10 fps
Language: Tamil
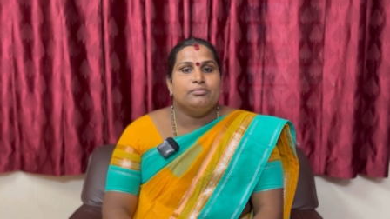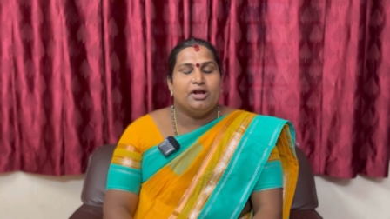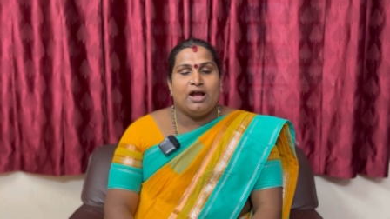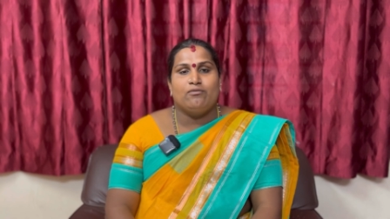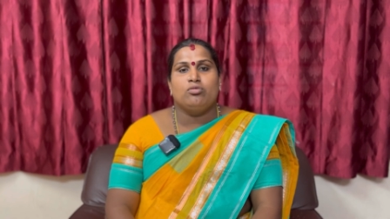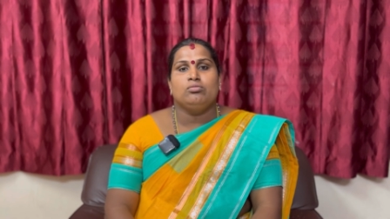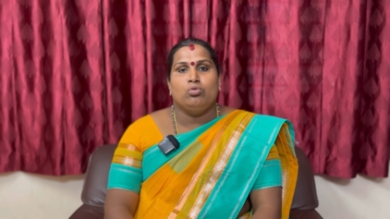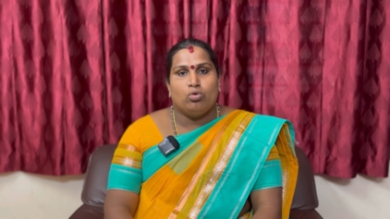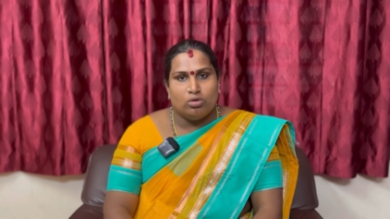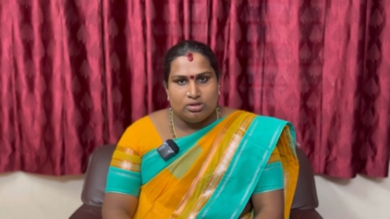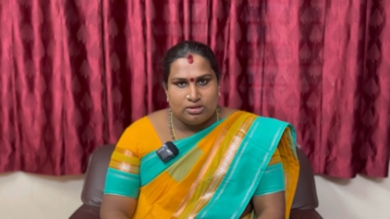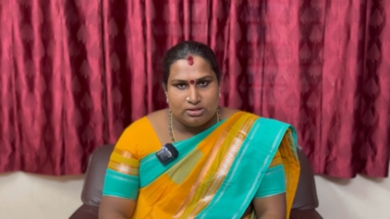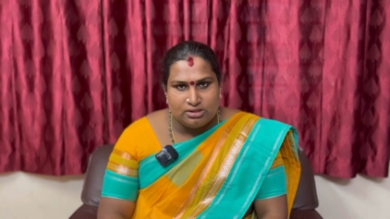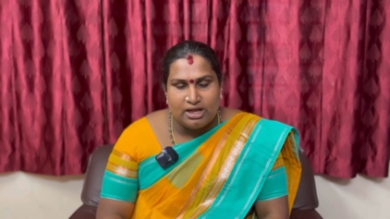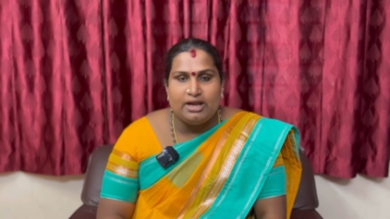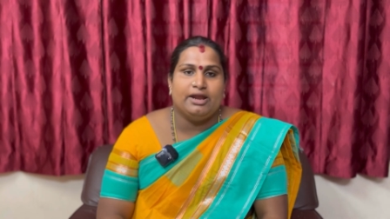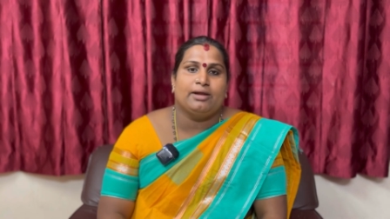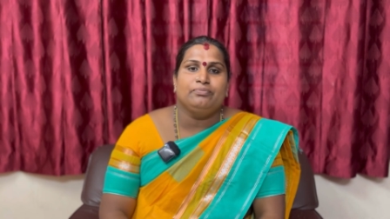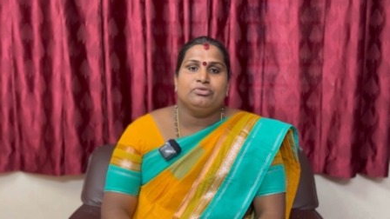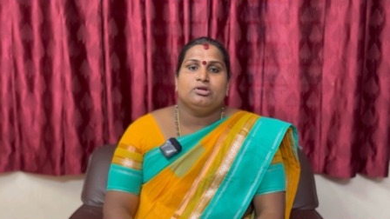மிகவும் உகுந்த
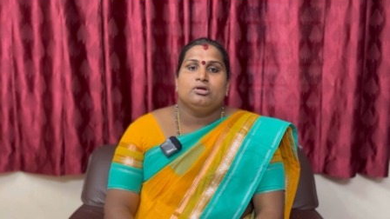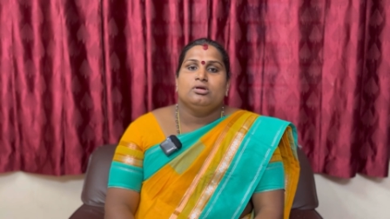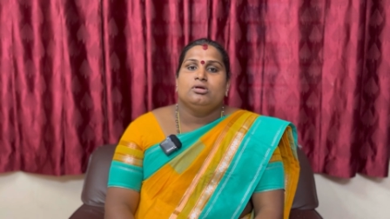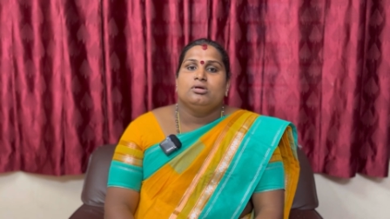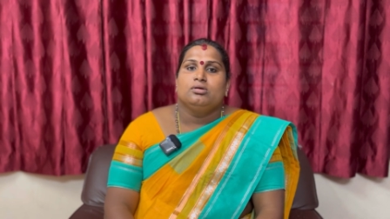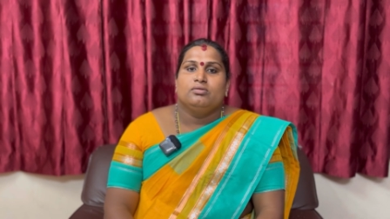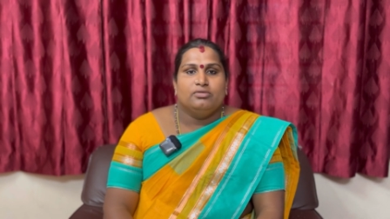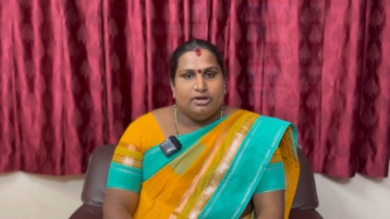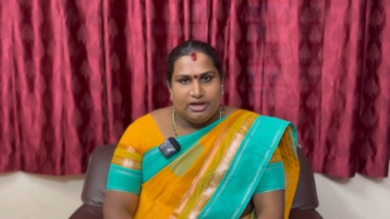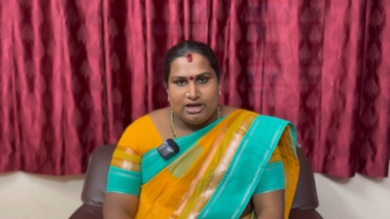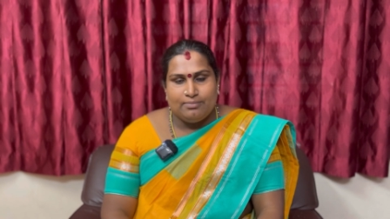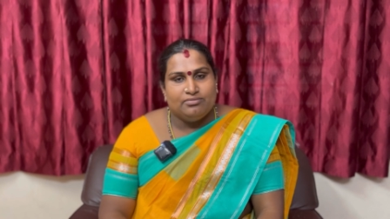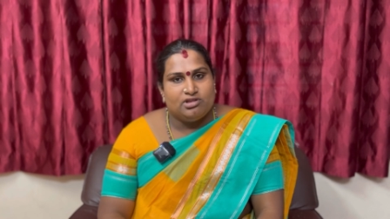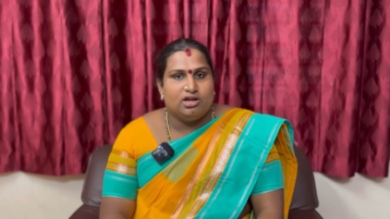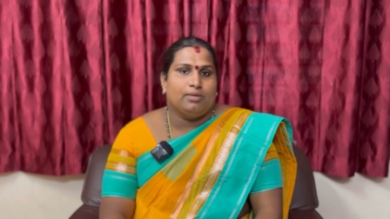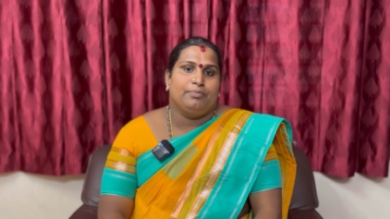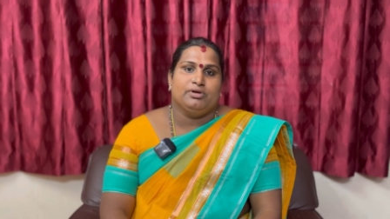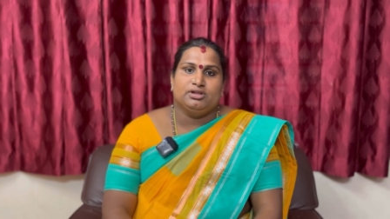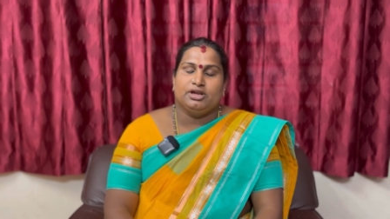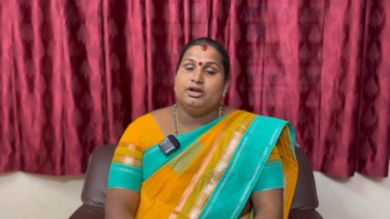நிறம் நீலம் சிகப்பு
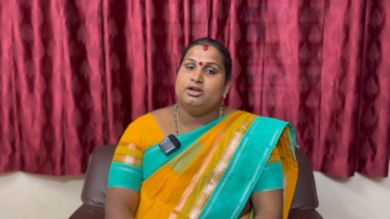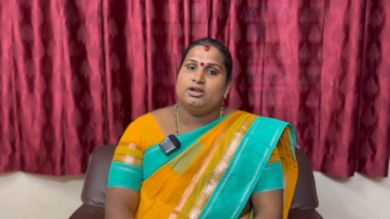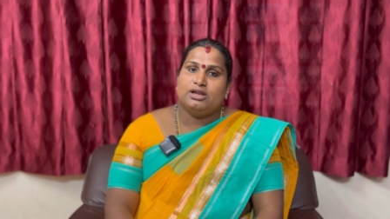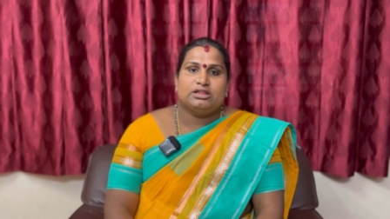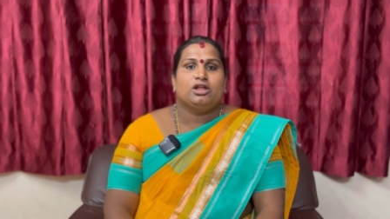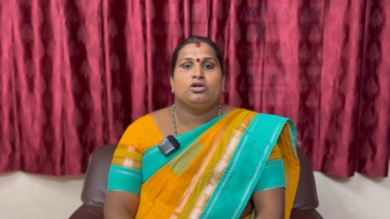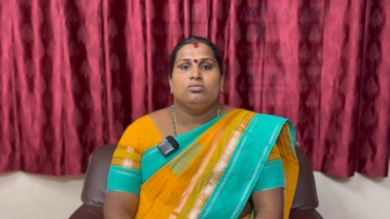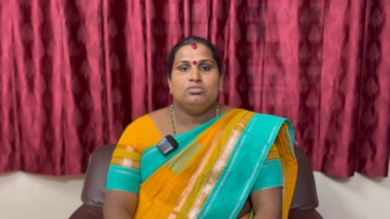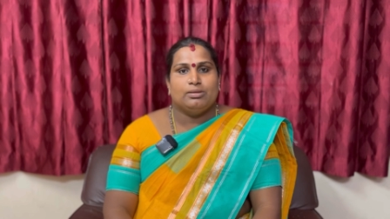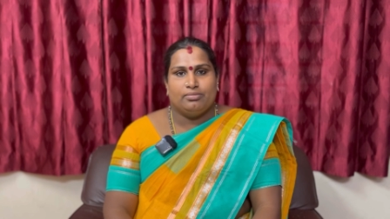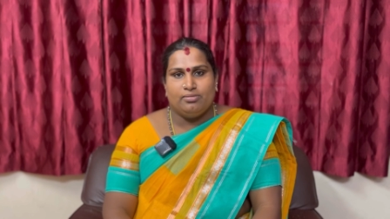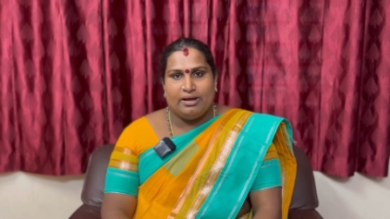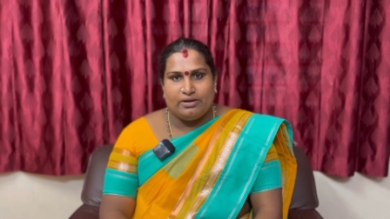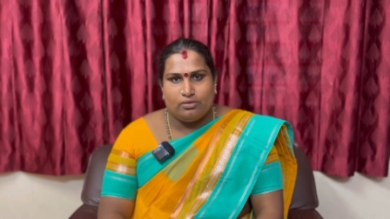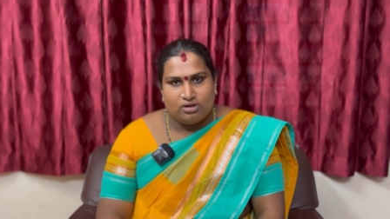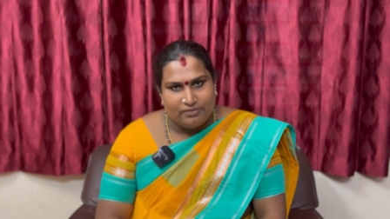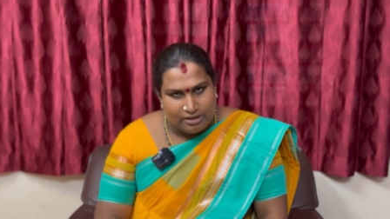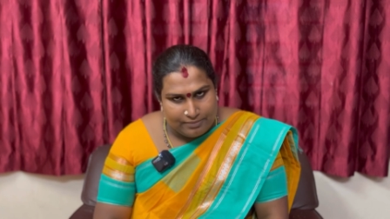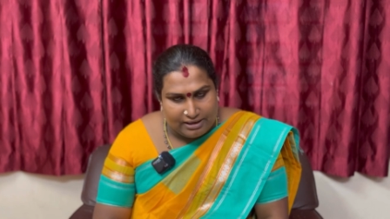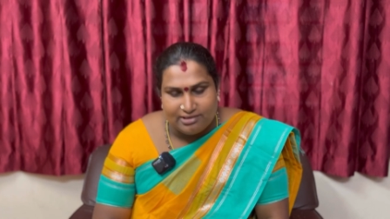இந்த ரெண்டு நிறத்தலையும் நம்ம பைரவருக்கு
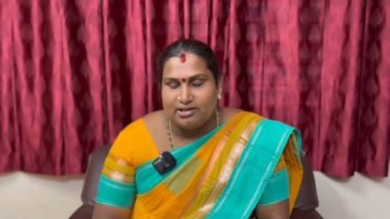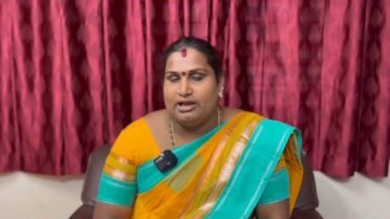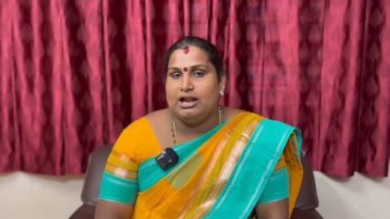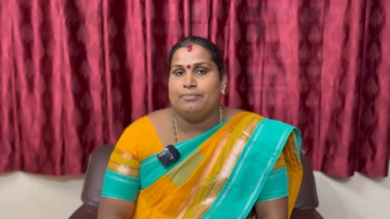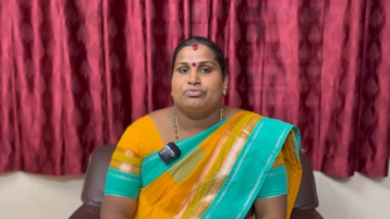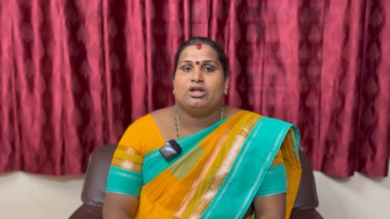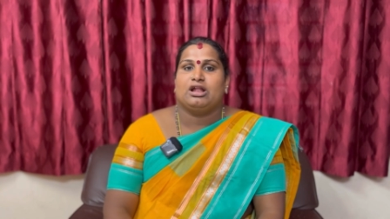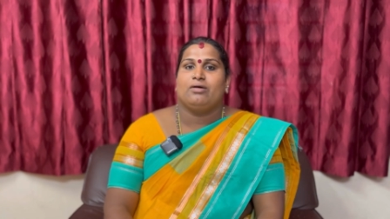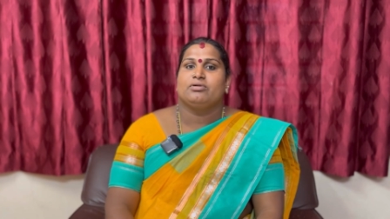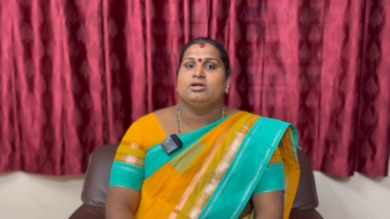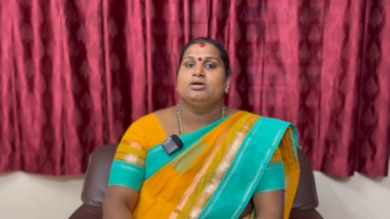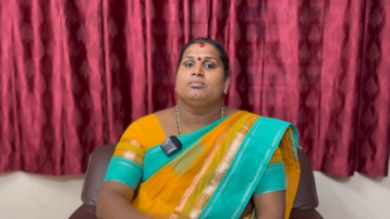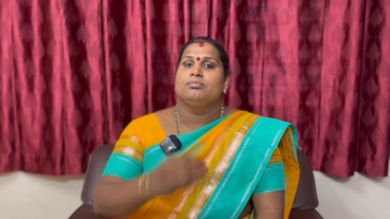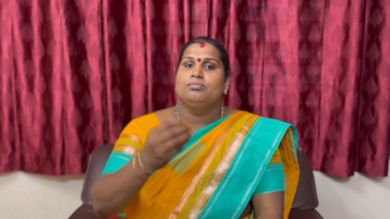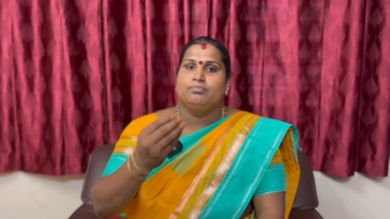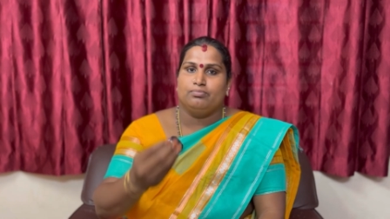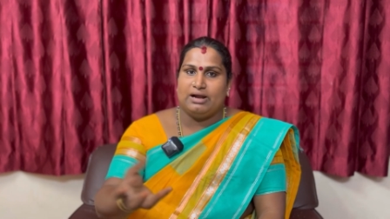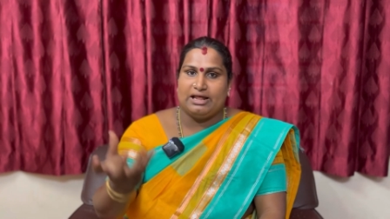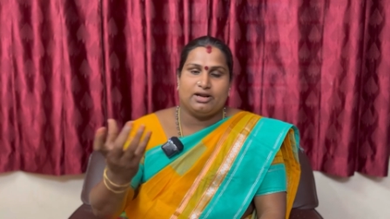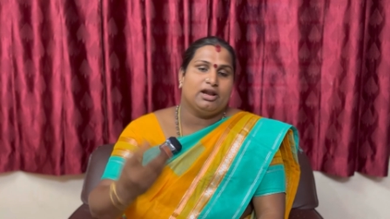வழிபாடு செய்யலாம் அதாவது
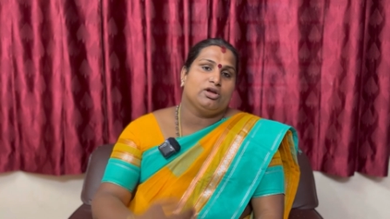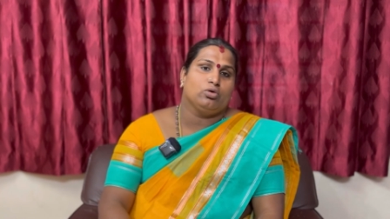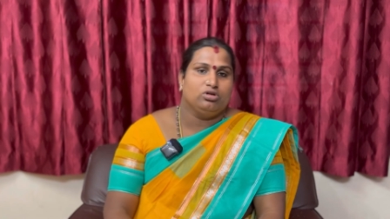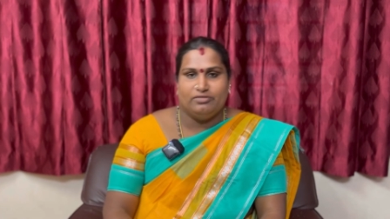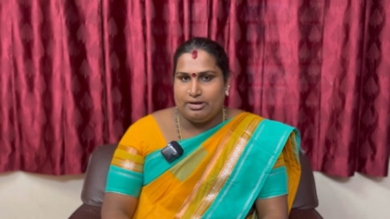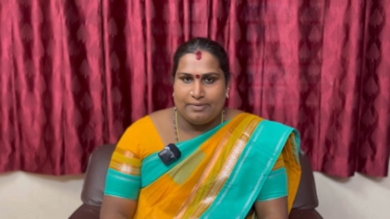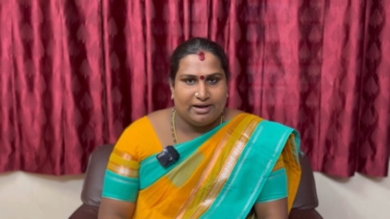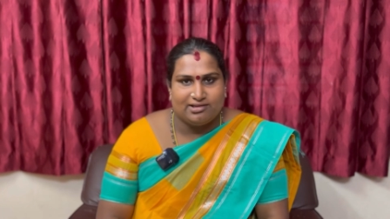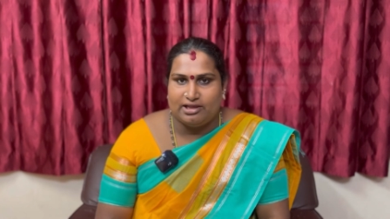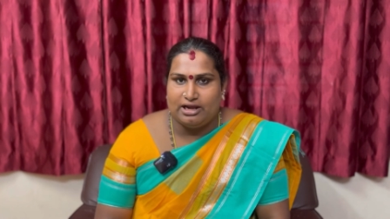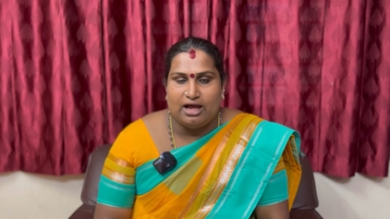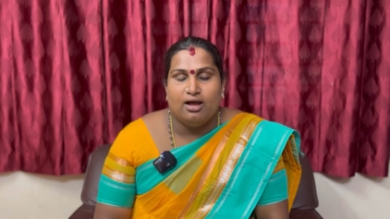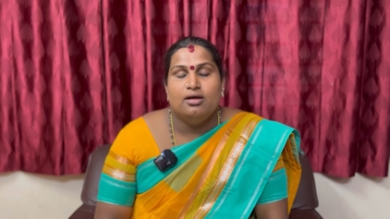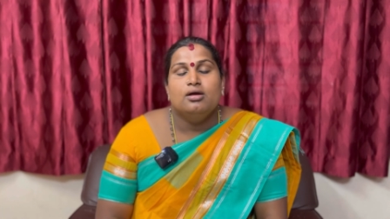மலர்களை கொண்டு வழிபாடு செய்யலாம்